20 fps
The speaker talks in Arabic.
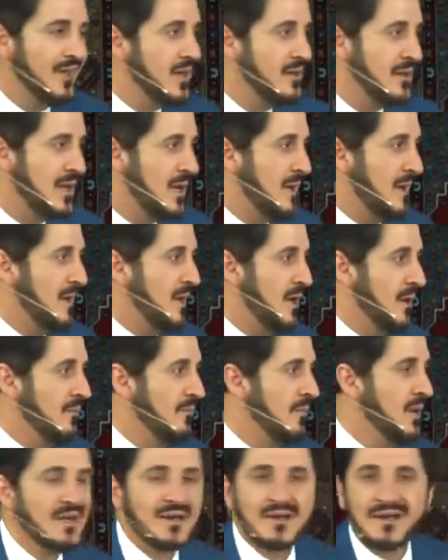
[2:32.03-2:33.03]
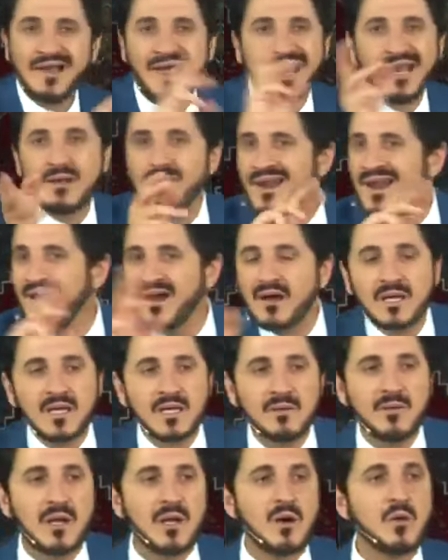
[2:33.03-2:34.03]
في هذا العالم العالم لا
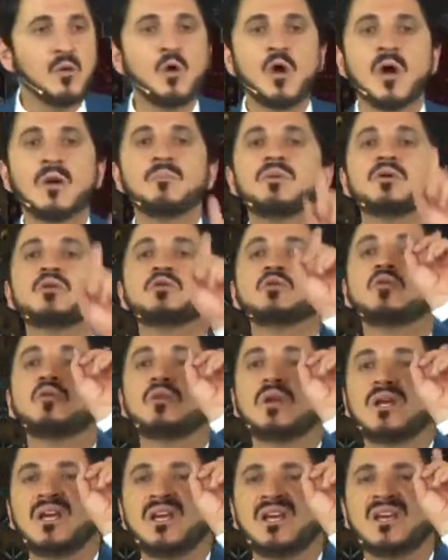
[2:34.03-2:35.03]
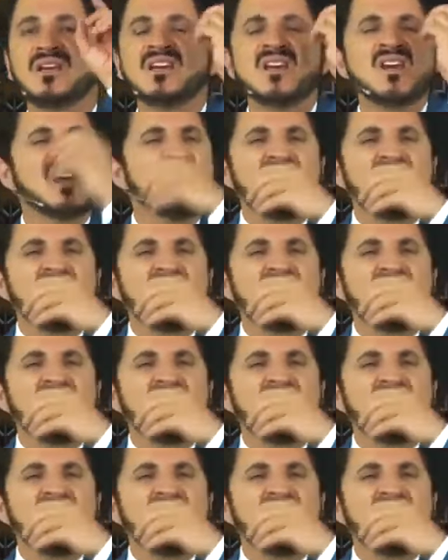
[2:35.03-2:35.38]
قيمة له بدونه